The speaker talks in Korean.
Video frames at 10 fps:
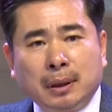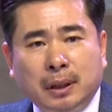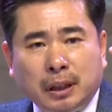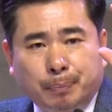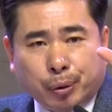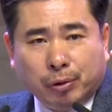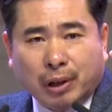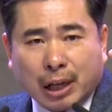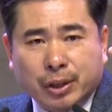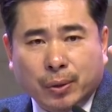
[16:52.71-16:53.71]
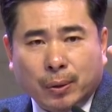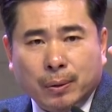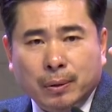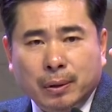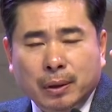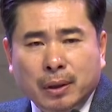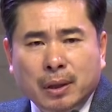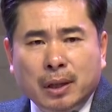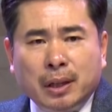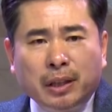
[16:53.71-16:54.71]
그 불을 가지고
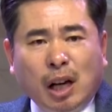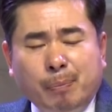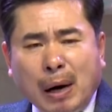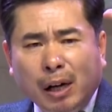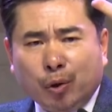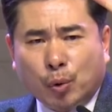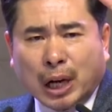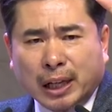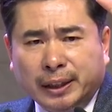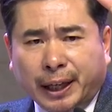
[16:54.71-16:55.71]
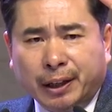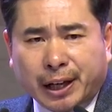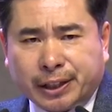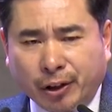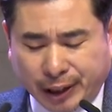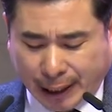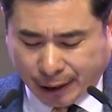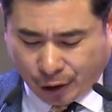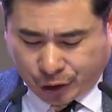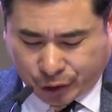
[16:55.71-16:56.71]
열방을 고나는 대열에 서게 되는
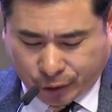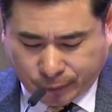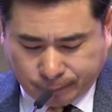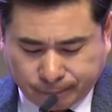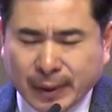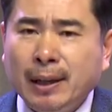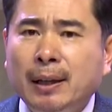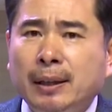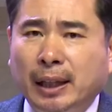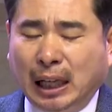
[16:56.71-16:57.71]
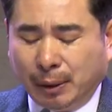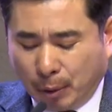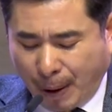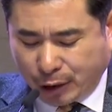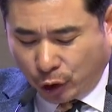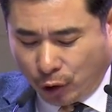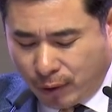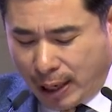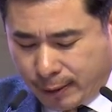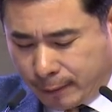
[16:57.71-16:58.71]
것이죠. 깨닫는 분
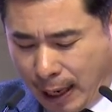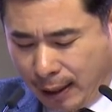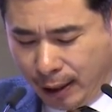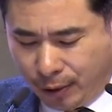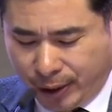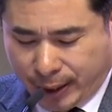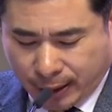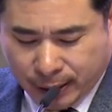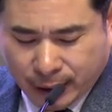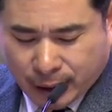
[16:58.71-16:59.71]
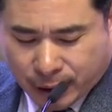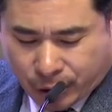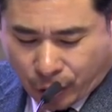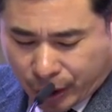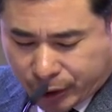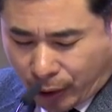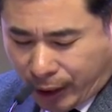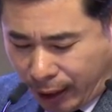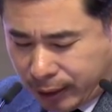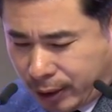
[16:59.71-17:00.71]
박수령과 할렐루야. 그러리 그러리
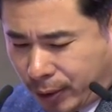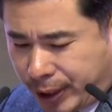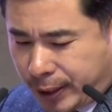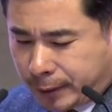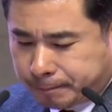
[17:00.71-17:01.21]
할렐루야.